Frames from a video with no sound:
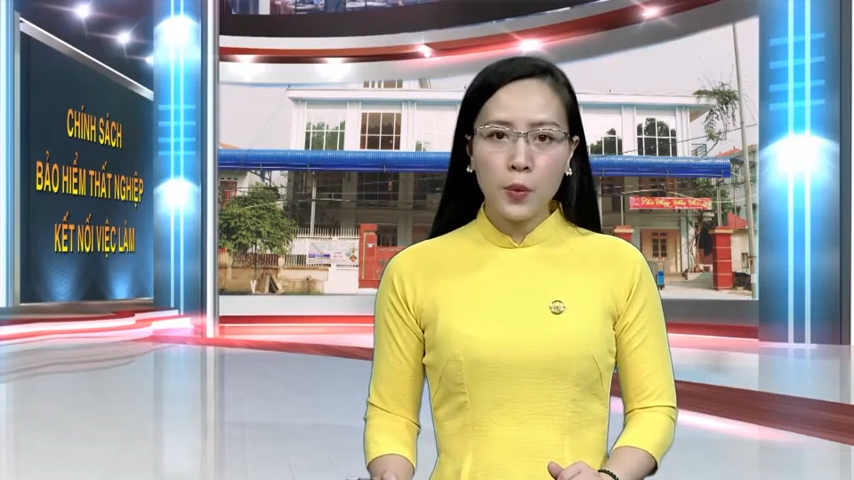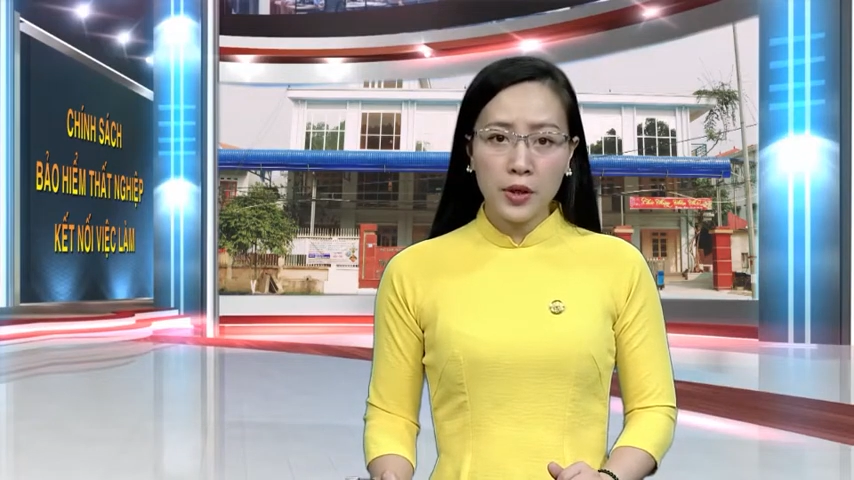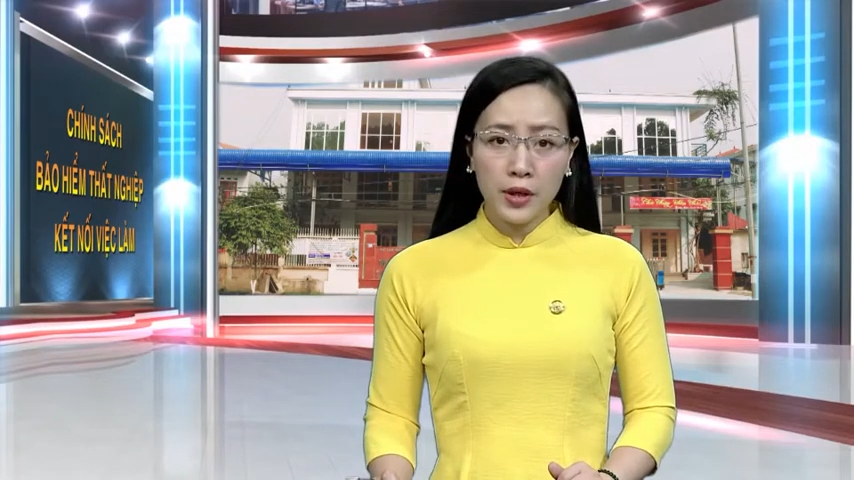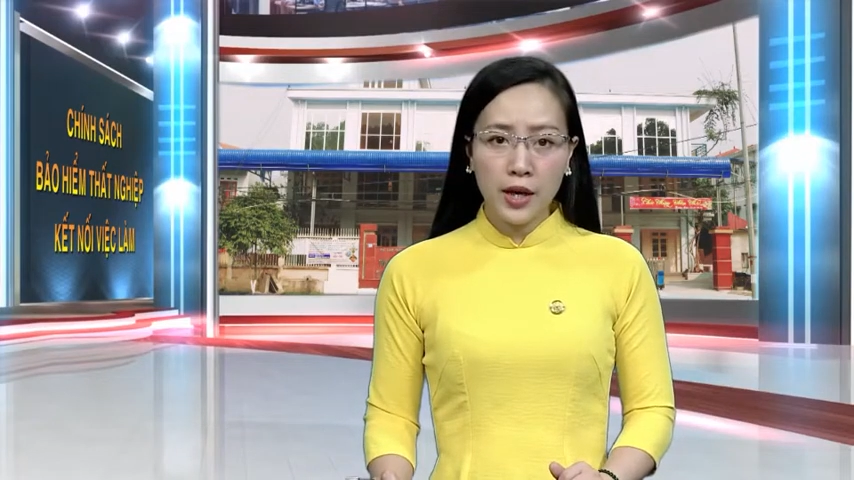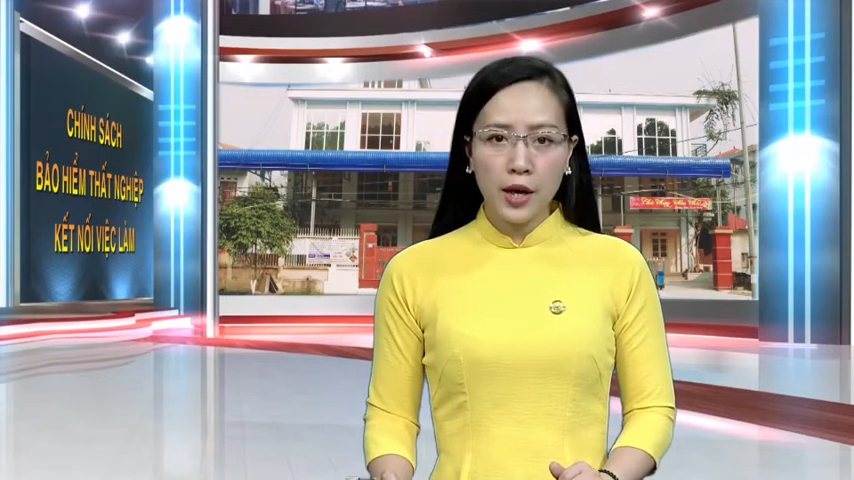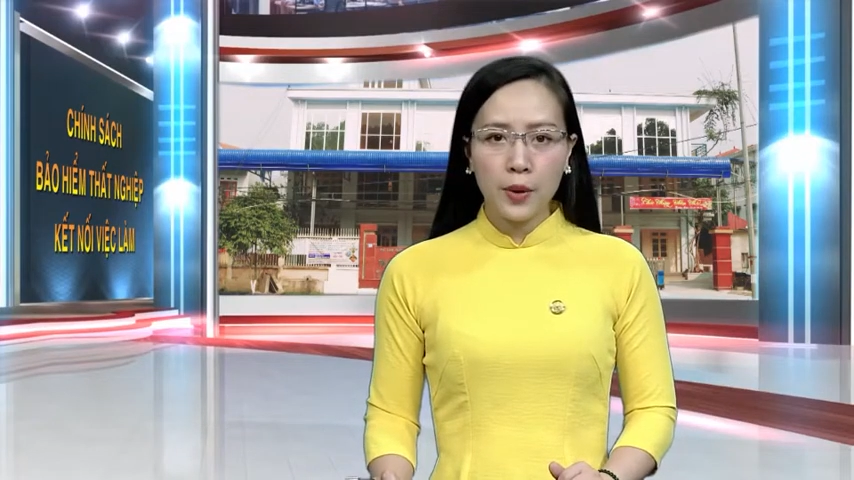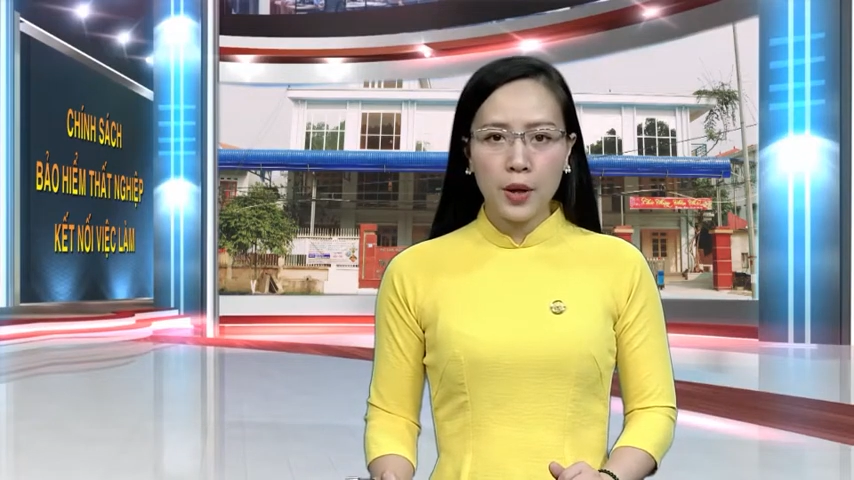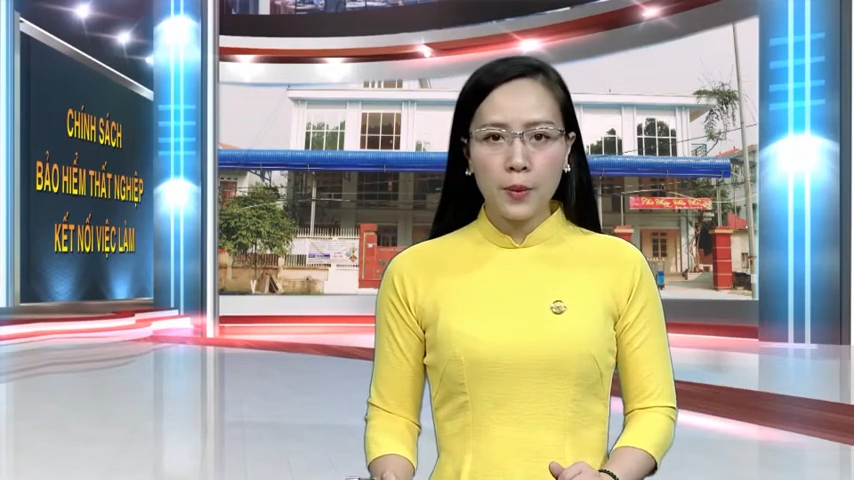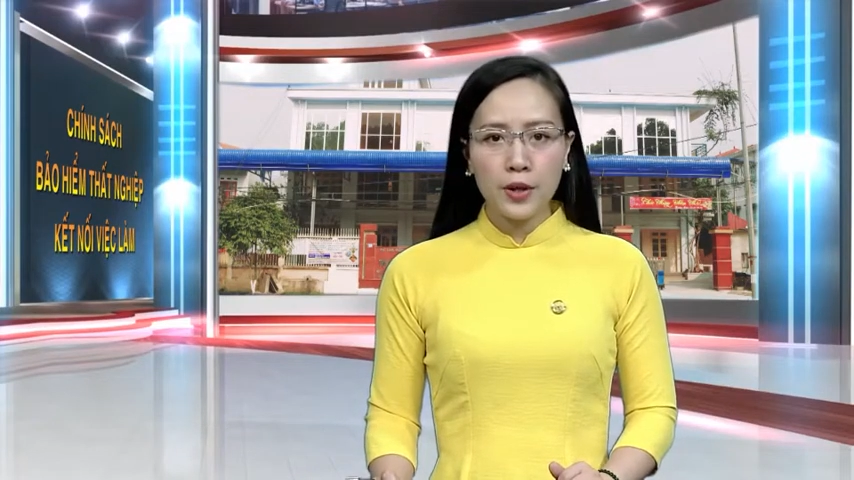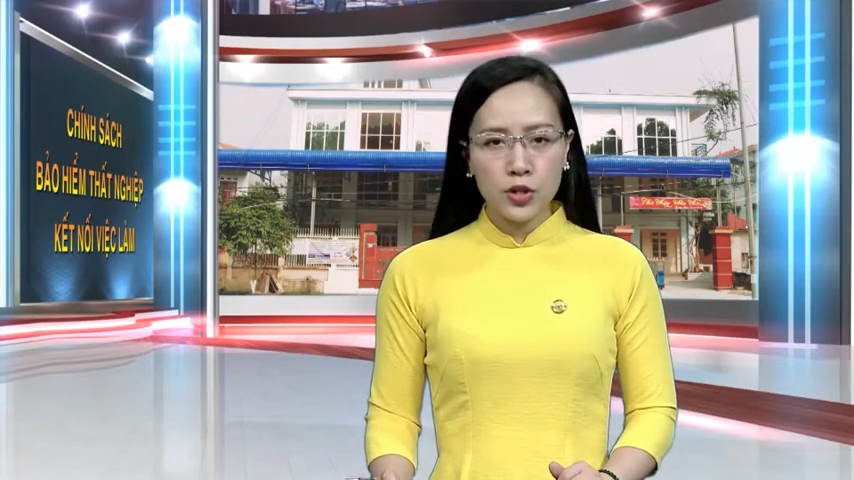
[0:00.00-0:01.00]
của người lao
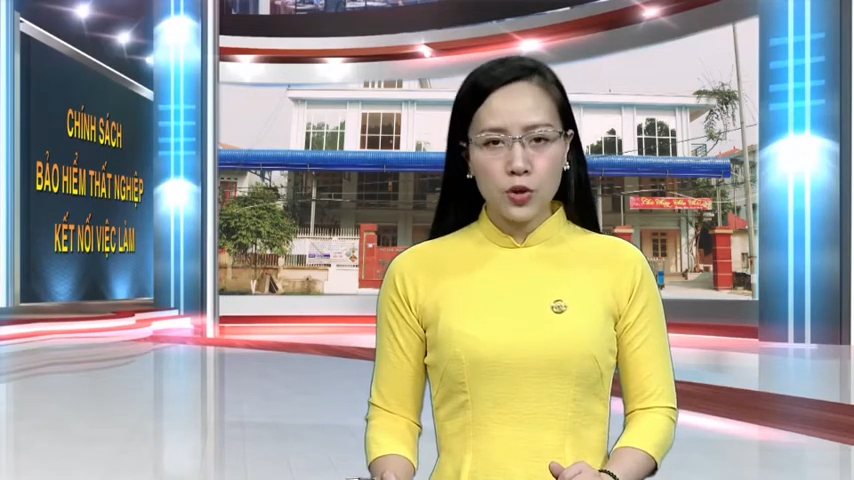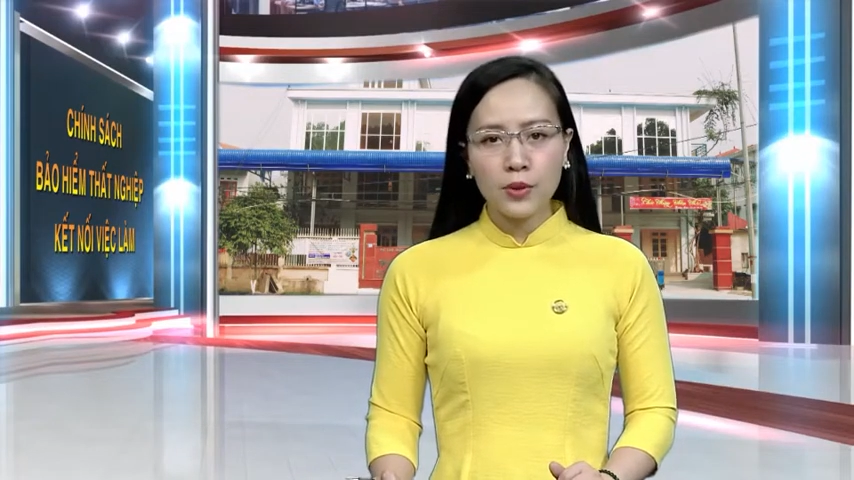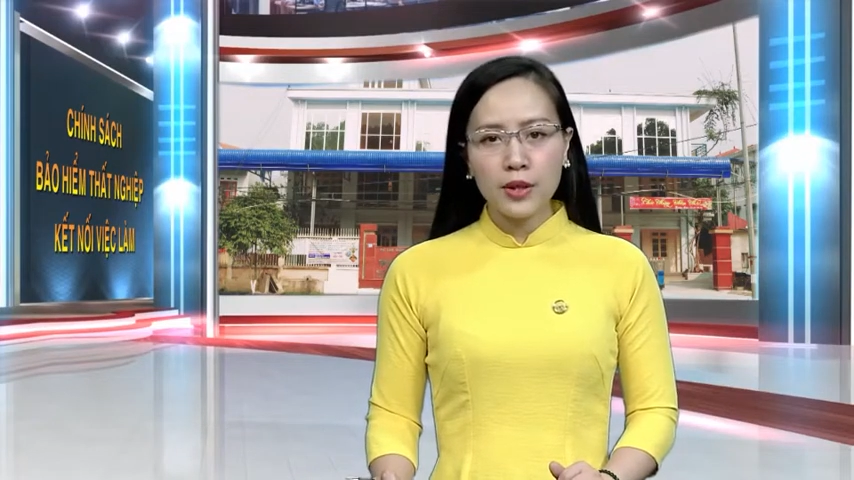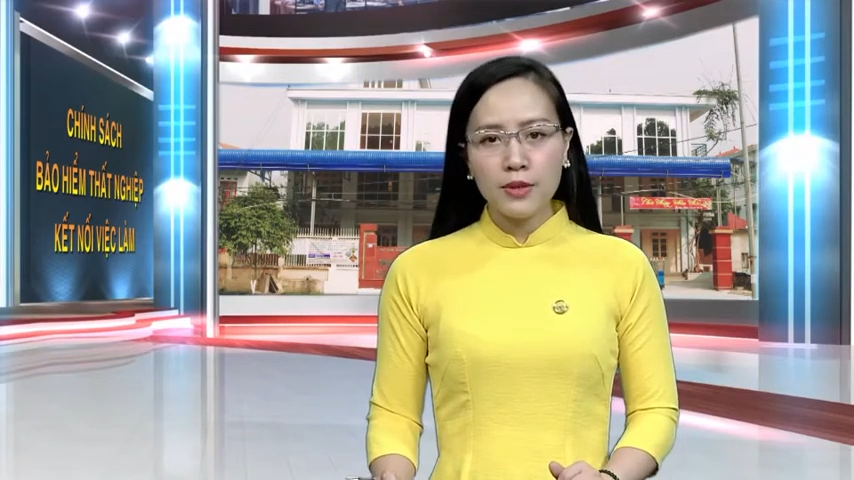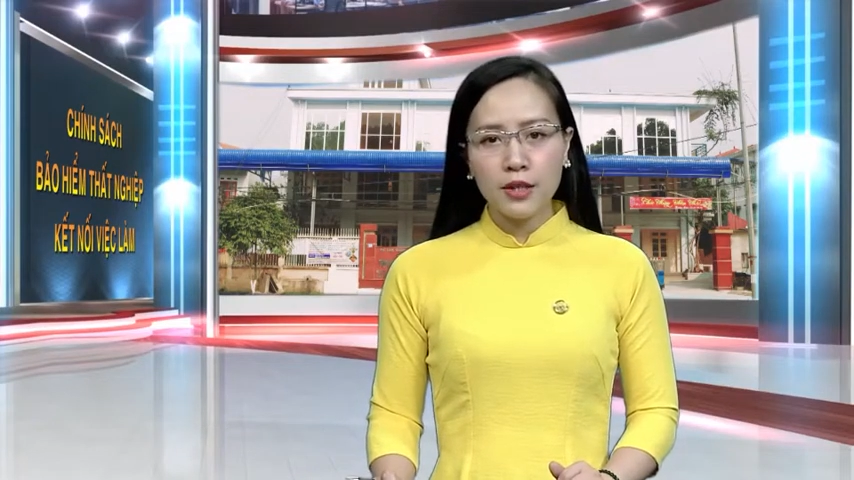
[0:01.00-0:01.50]
động ở Trung tâm